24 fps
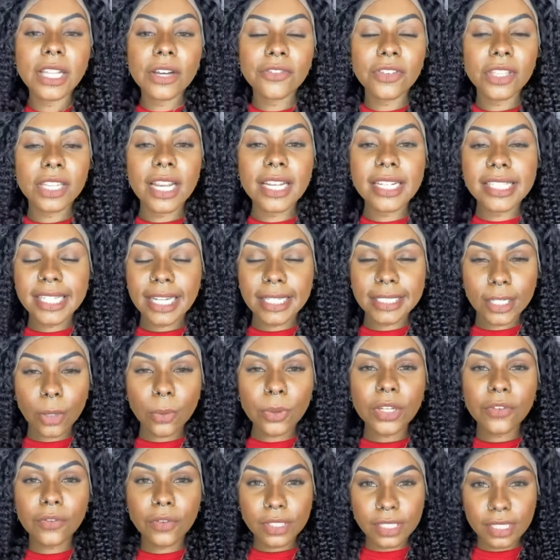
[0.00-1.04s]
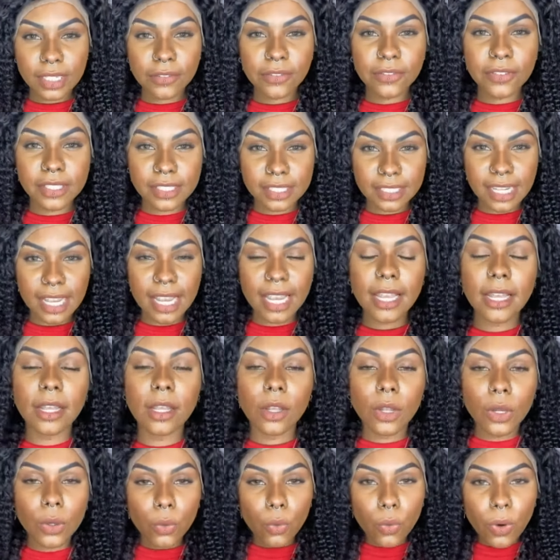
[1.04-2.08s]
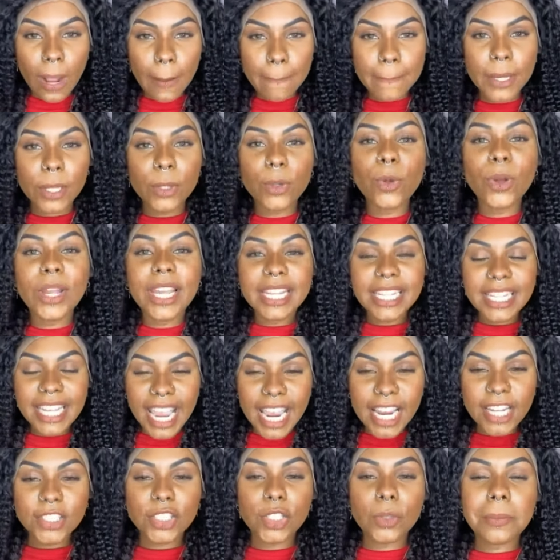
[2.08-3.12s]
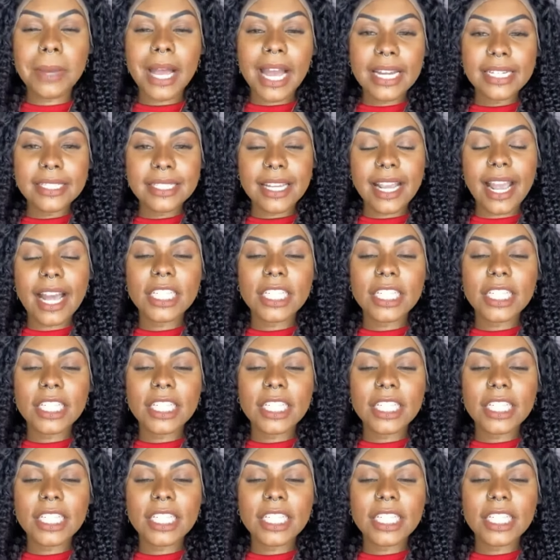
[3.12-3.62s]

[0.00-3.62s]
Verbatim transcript: da finalização que você fizer, o cabelo ele enche mais.